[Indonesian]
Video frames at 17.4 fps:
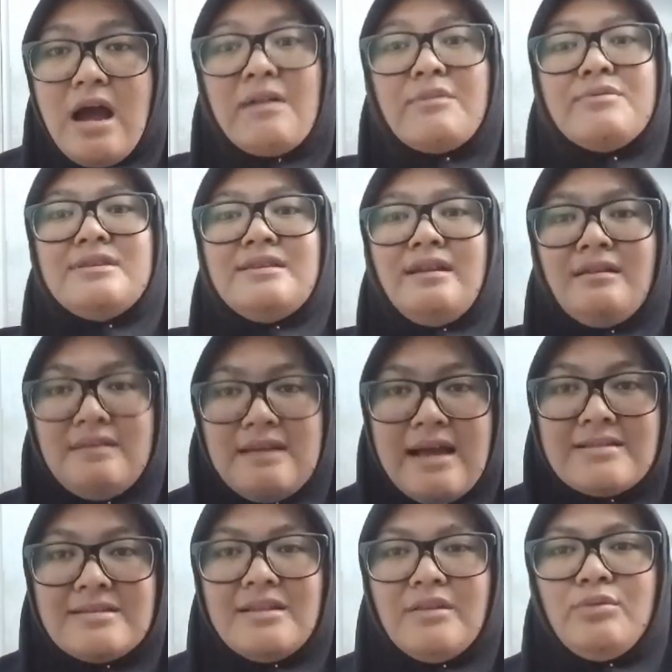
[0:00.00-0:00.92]
harus
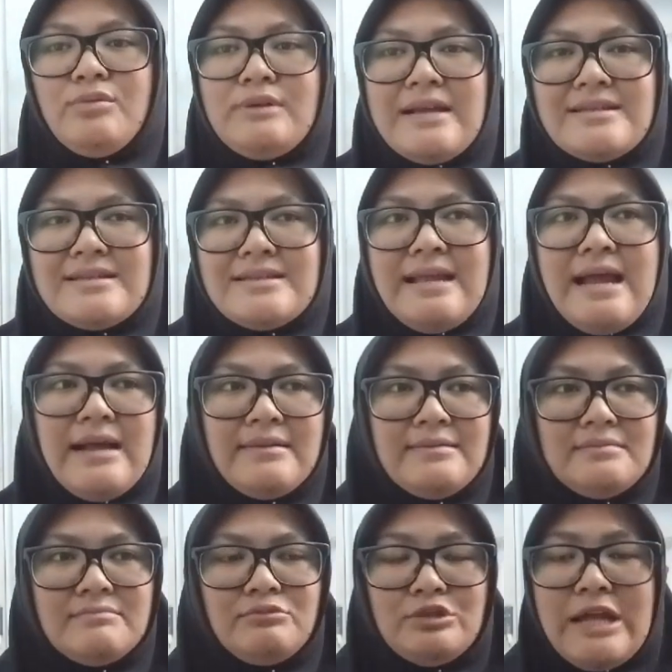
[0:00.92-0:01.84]
tegas, lugas,
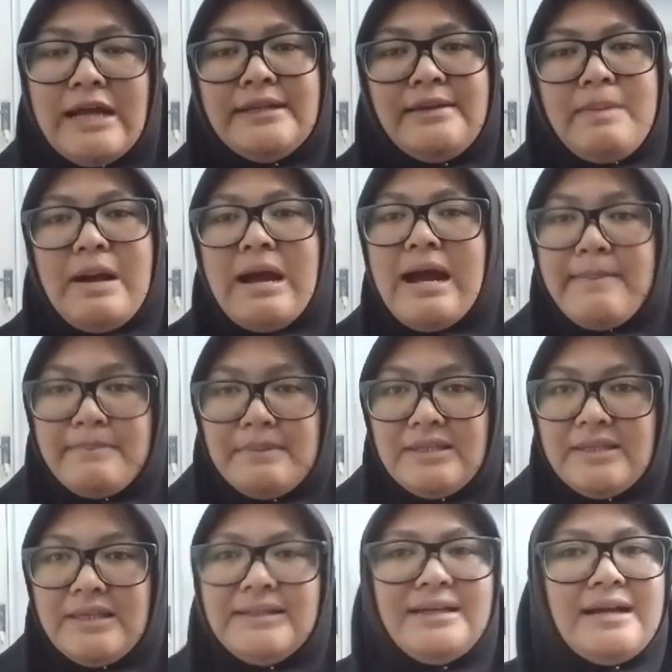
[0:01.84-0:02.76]
dan mudah
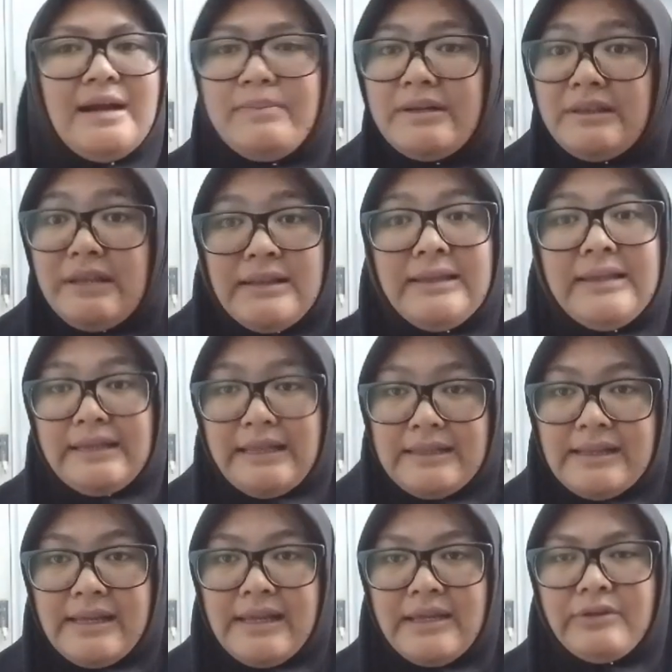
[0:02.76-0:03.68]
dipahami. Jadi nggak
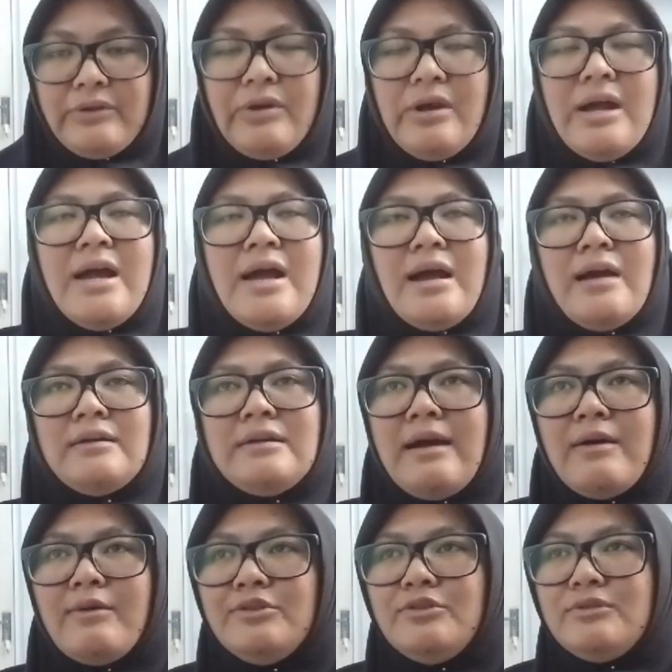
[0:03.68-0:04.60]
bertele-tele gitu.
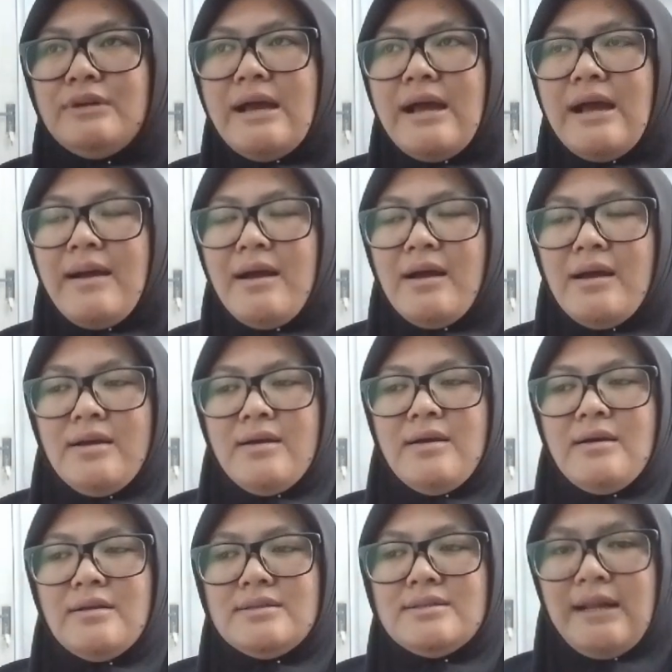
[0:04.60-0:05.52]
Karena aku juga
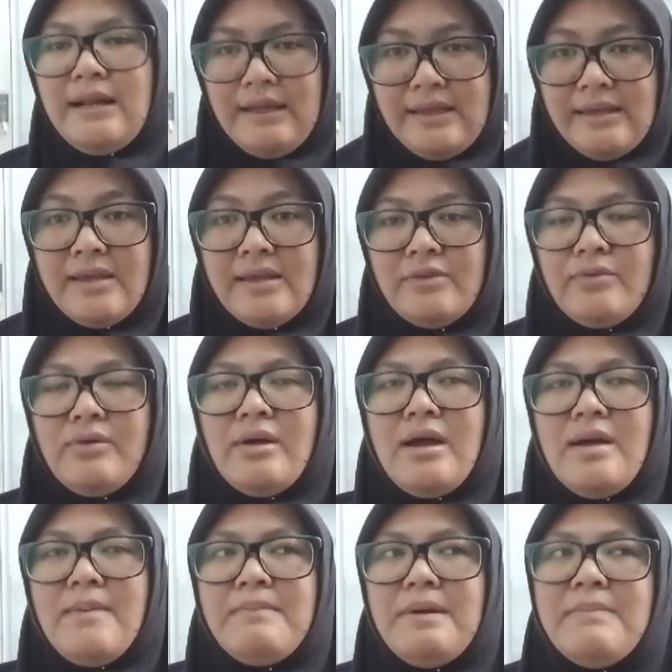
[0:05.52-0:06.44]
uh, sering gitu
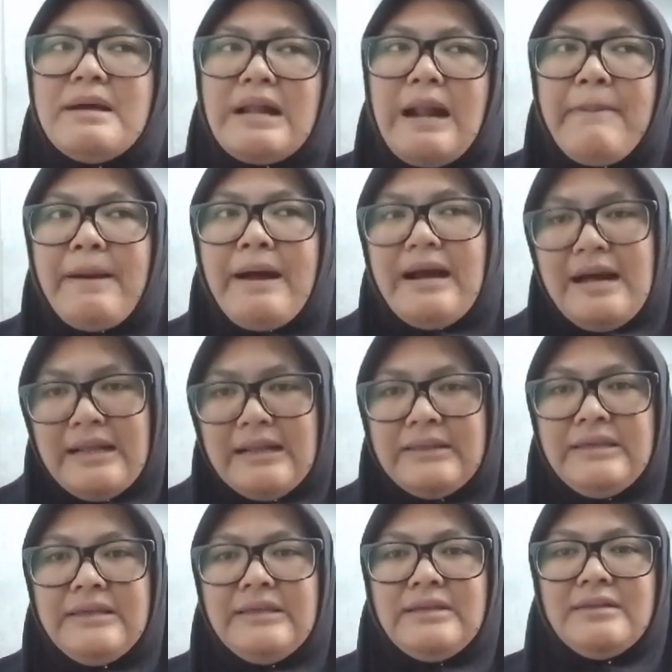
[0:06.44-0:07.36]
beberapa
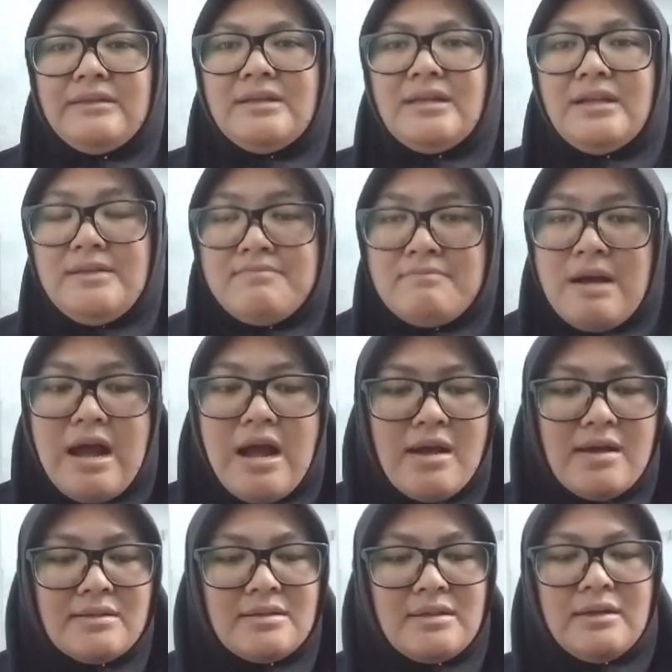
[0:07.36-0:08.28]
kali nerima
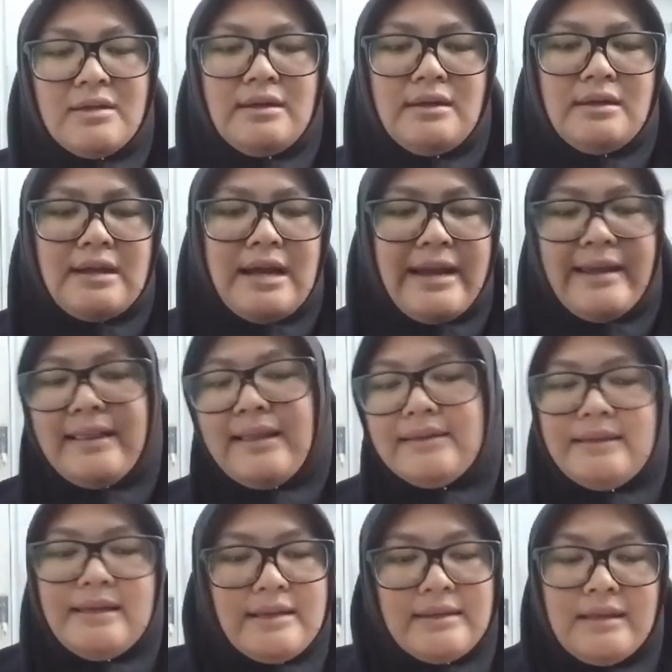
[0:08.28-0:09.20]
uh,
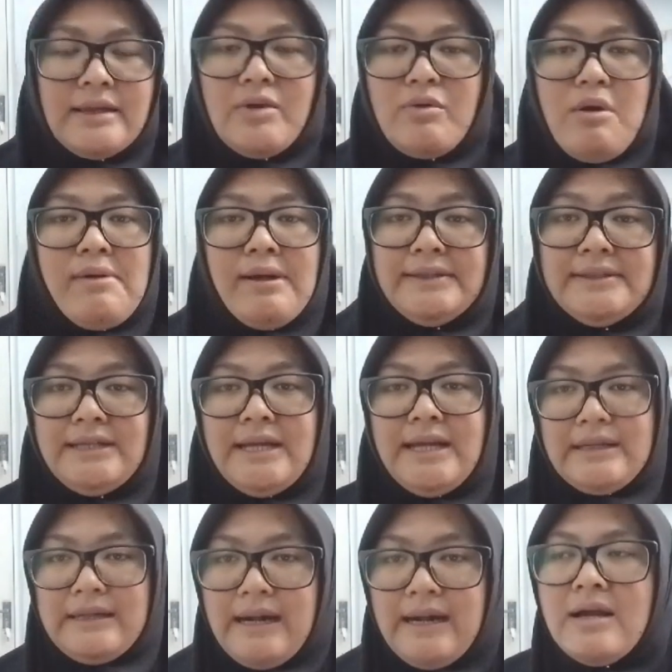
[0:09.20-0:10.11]
kayak latihan lagi
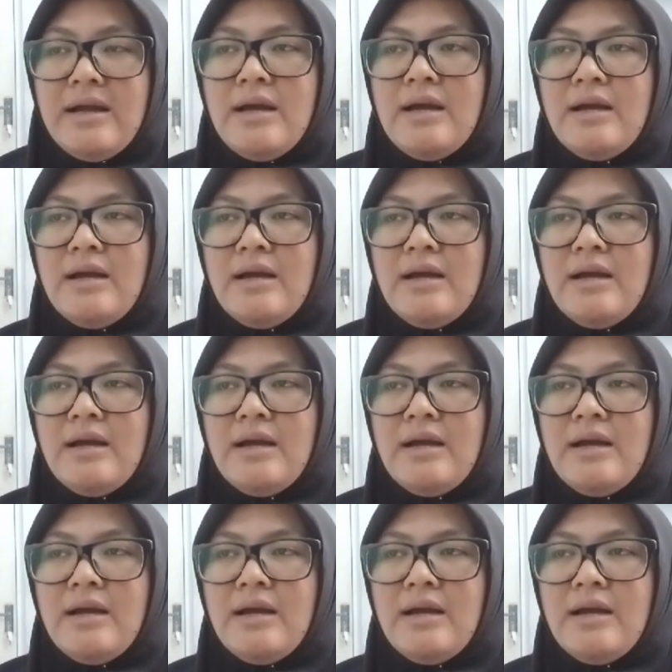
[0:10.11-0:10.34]
wawancara